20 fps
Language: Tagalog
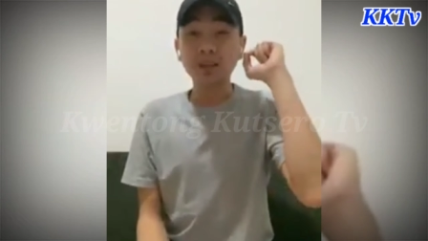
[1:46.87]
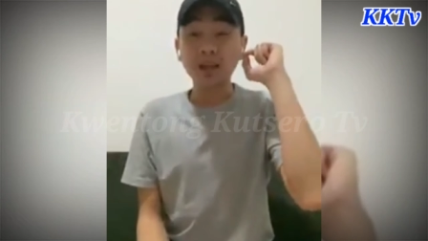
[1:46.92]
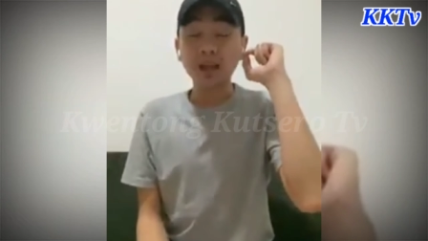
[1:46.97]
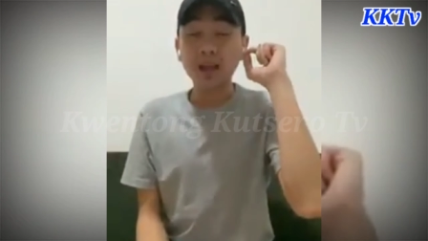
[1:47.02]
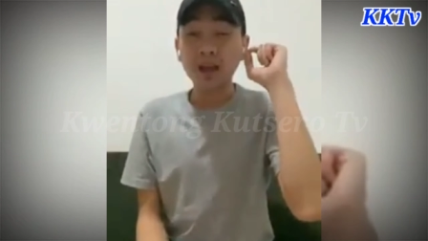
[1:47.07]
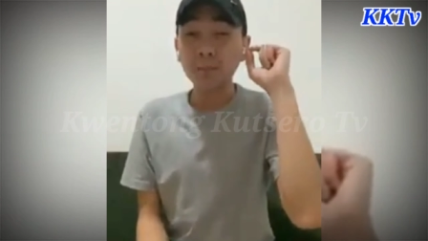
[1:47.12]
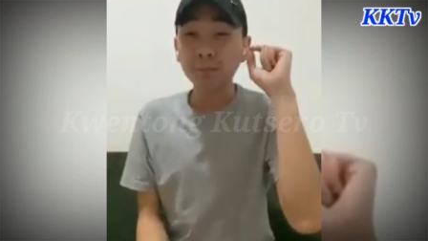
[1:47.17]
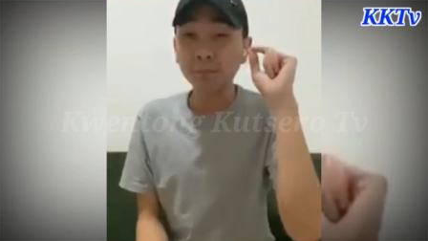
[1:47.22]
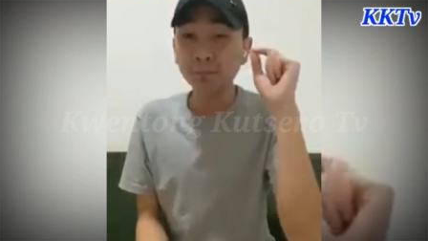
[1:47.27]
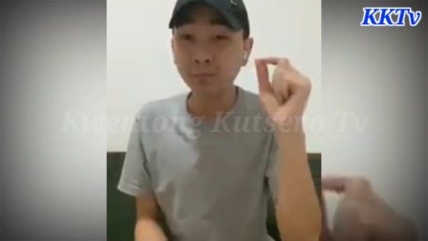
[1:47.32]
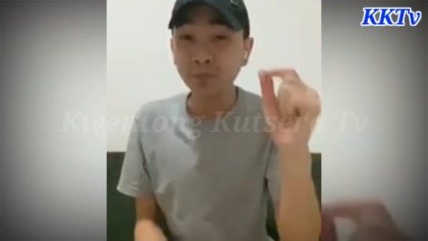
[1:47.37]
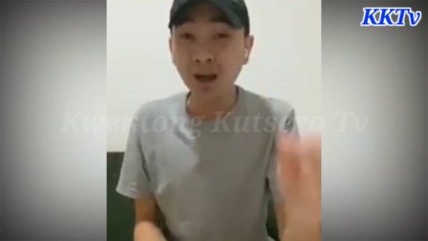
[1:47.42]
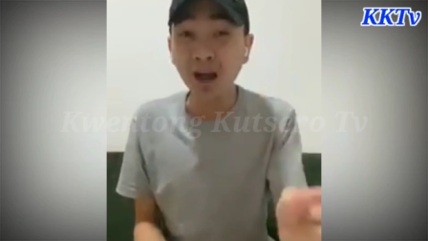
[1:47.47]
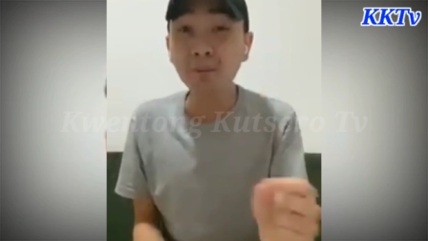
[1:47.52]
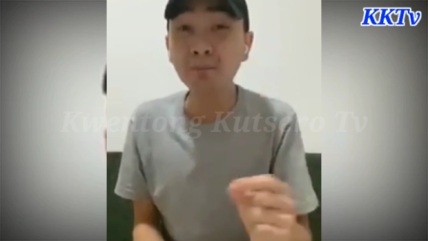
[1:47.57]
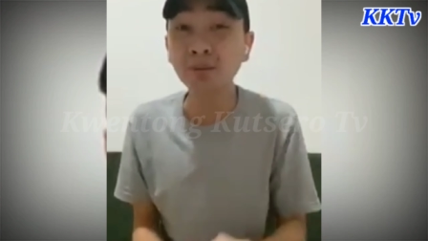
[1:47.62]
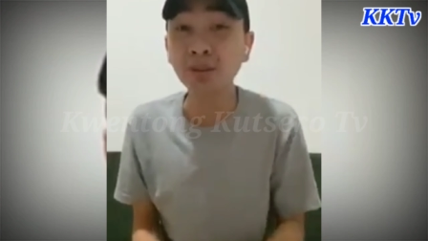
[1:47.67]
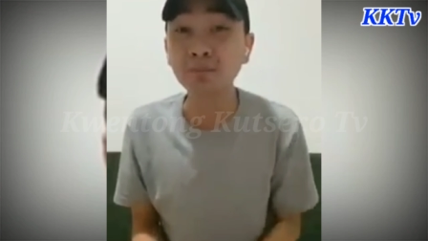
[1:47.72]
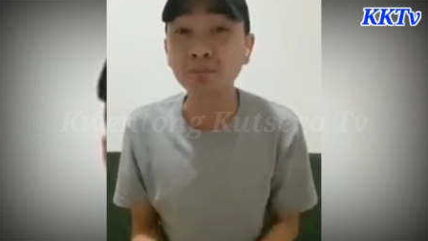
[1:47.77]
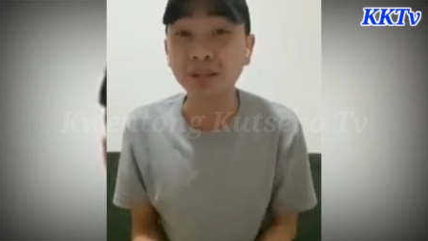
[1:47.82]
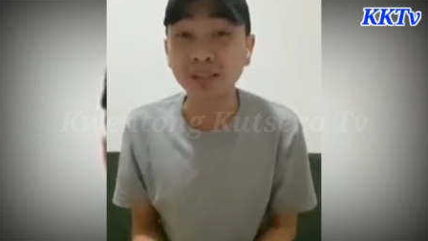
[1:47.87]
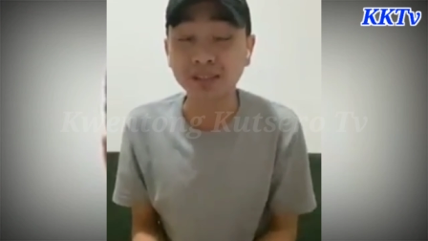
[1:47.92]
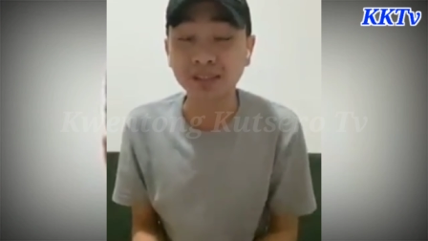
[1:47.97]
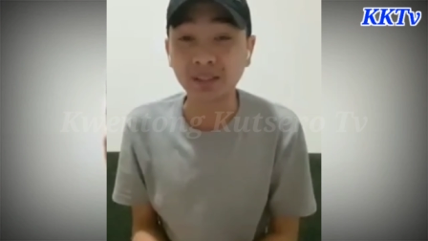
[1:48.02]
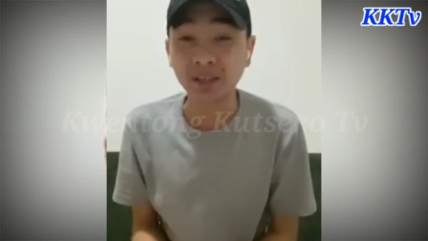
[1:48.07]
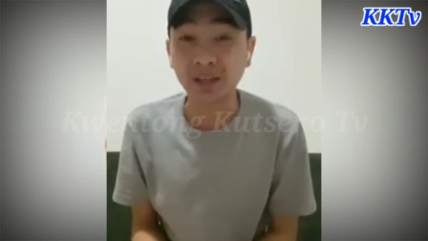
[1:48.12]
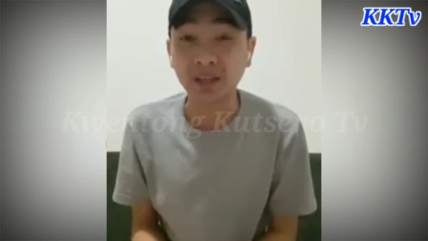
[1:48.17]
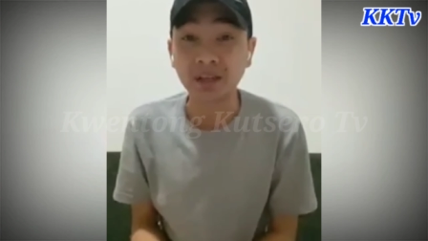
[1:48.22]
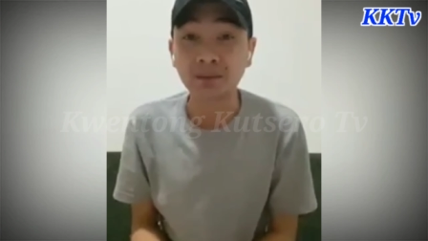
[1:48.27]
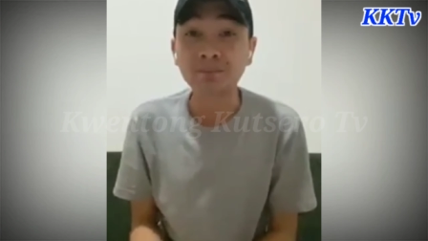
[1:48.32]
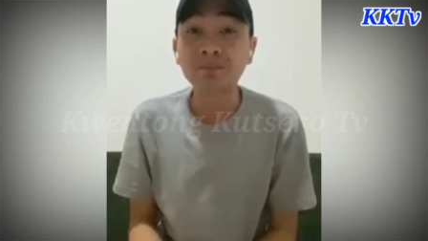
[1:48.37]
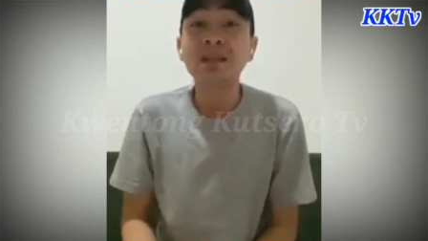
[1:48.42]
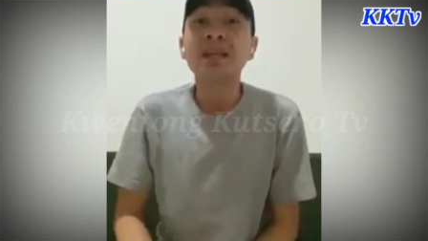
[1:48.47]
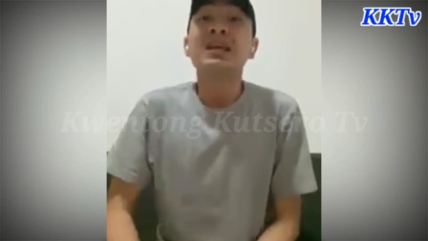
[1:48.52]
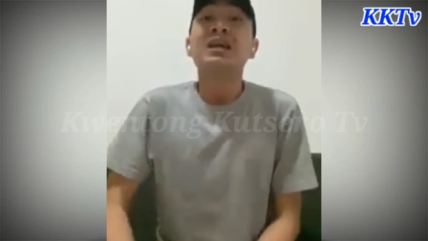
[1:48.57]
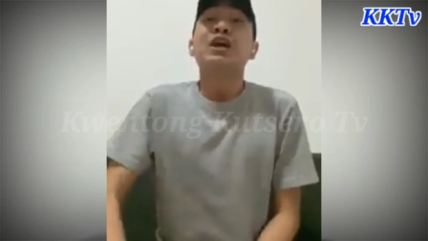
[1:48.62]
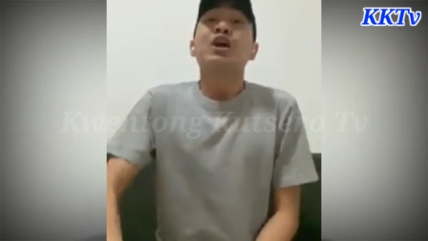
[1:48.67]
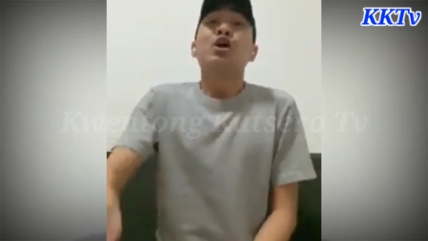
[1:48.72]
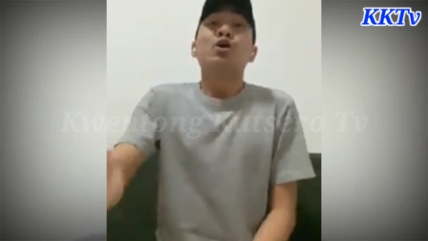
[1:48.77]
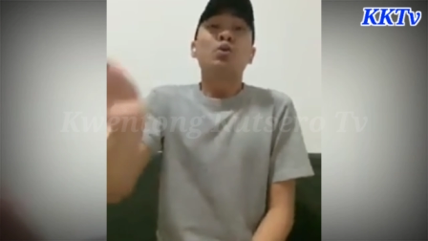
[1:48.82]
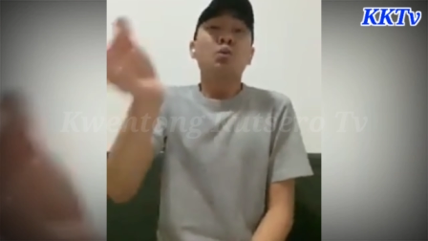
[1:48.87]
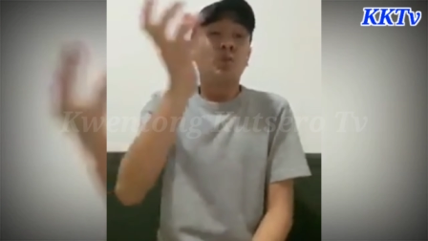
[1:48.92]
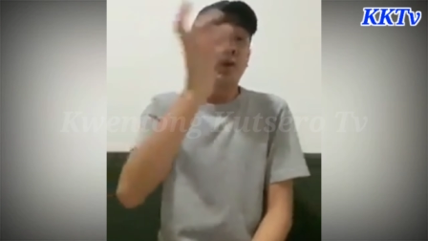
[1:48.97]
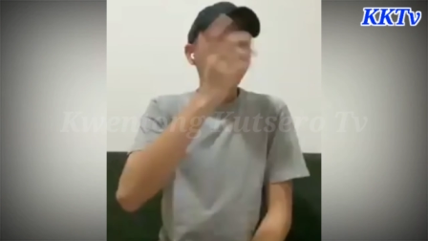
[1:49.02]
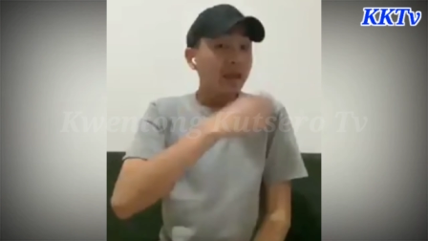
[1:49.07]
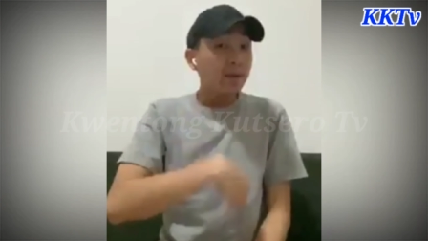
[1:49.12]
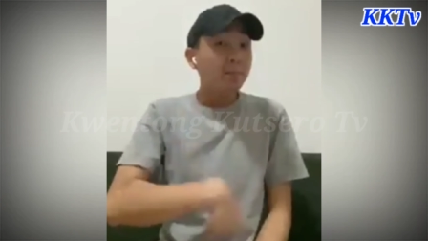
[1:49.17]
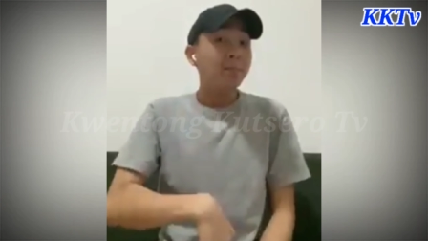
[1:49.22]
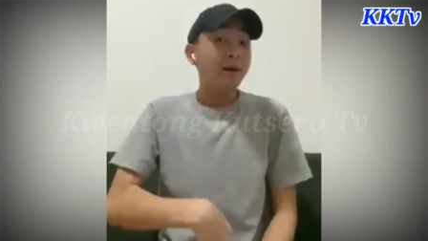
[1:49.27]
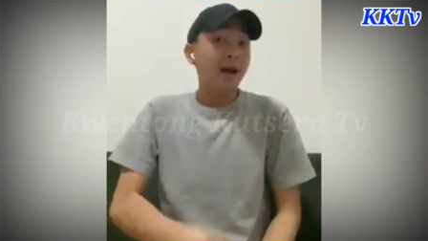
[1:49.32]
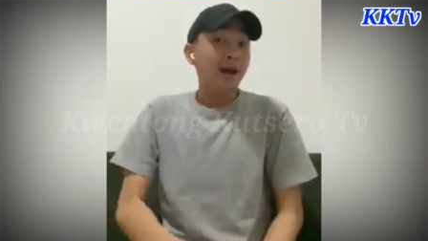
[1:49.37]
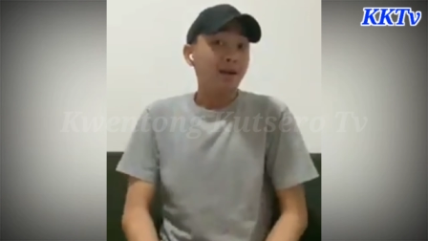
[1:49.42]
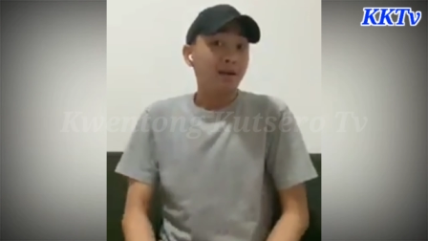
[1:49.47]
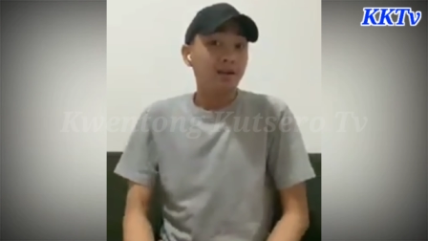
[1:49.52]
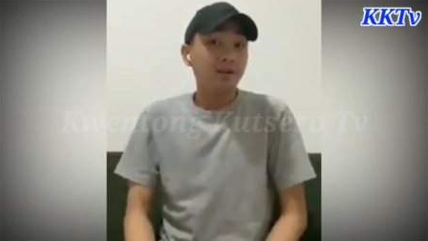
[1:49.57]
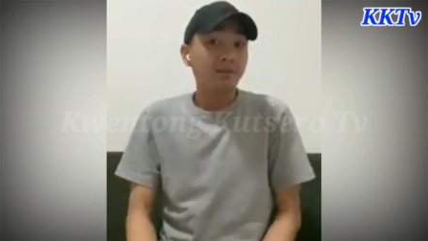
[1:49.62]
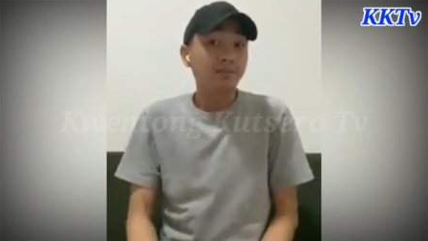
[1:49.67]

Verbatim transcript: Ang problem kasi, way back